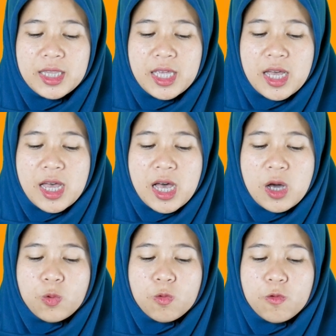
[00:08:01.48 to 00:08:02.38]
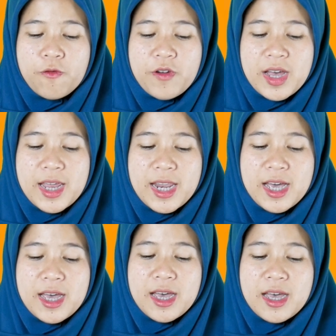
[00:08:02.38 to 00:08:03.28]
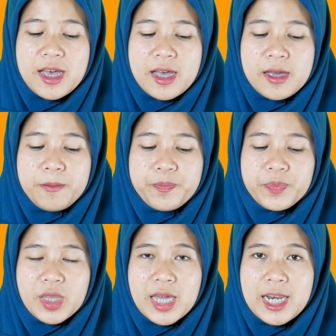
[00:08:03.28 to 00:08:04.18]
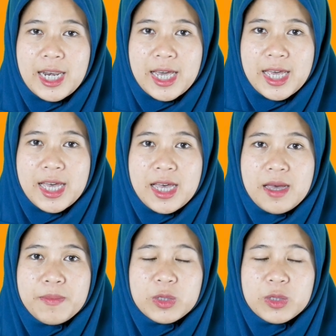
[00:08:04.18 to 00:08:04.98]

tahau fala la